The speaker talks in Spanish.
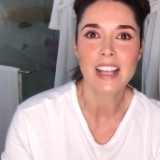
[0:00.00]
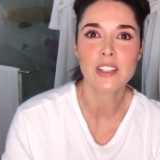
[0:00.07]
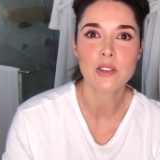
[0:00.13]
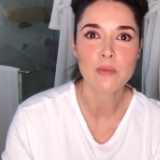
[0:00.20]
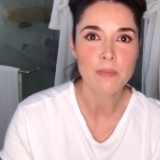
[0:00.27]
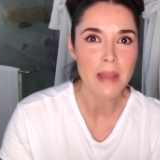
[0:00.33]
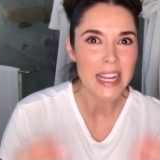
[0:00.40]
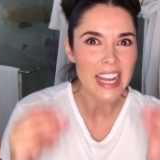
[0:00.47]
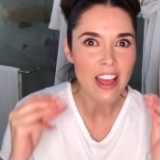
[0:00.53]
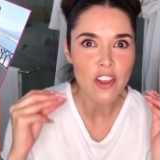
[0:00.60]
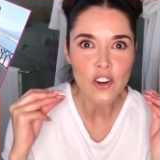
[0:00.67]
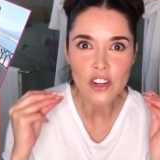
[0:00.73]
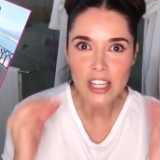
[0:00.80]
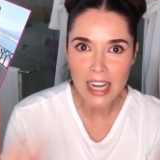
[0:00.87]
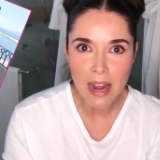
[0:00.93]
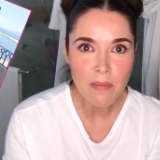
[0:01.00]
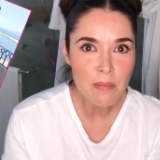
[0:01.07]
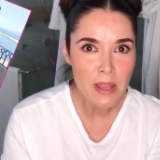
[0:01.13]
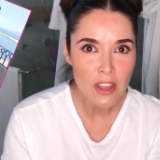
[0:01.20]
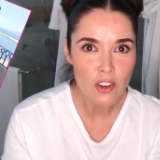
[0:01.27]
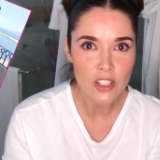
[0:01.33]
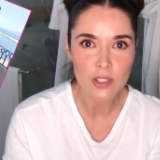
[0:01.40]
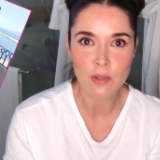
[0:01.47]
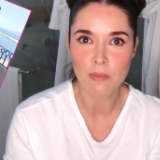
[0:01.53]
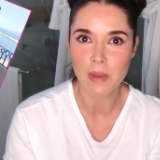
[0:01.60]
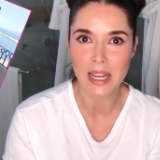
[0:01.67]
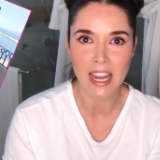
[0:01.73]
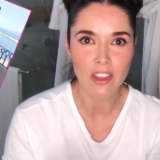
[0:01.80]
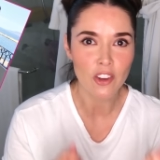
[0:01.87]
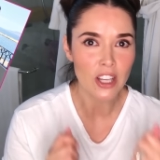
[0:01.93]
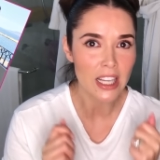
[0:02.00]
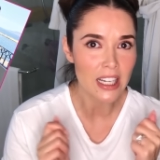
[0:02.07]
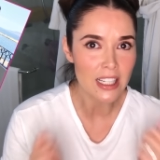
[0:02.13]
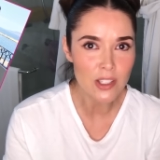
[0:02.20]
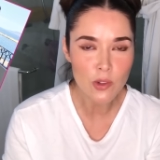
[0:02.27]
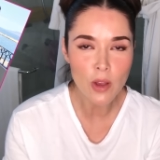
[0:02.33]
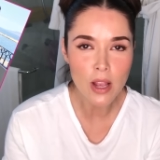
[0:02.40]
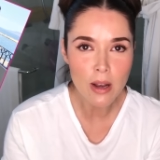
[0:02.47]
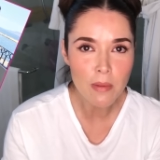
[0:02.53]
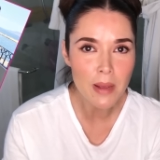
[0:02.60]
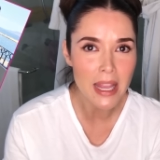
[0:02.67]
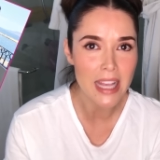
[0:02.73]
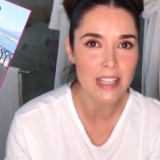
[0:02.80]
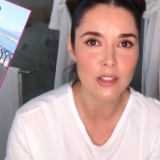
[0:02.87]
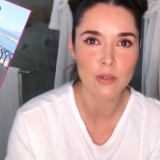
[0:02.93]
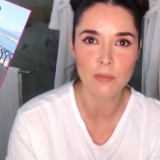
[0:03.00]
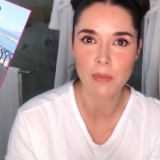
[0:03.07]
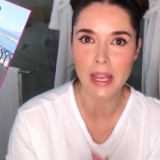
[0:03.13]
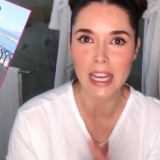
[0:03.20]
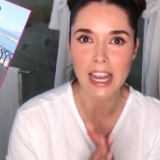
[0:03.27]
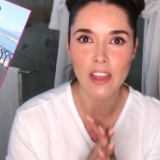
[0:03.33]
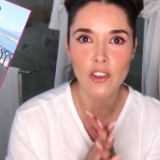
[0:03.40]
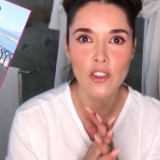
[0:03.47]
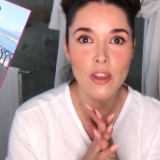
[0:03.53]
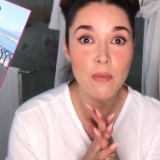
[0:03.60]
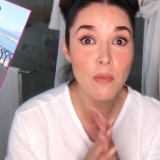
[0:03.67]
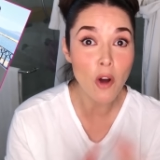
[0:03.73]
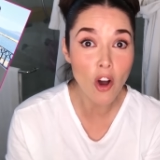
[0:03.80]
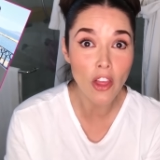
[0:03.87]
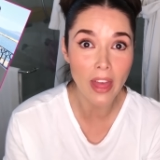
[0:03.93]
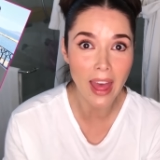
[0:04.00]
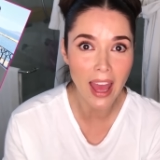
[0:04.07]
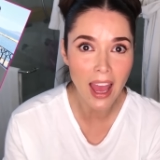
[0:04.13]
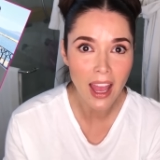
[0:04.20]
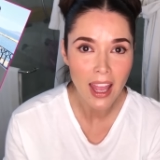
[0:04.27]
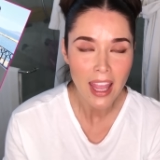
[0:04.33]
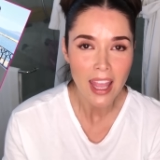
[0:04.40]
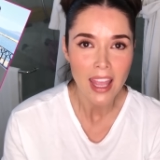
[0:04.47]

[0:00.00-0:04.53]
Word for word: Es un peinado rápido, es un peinado que resuelve, es un peinado de moda.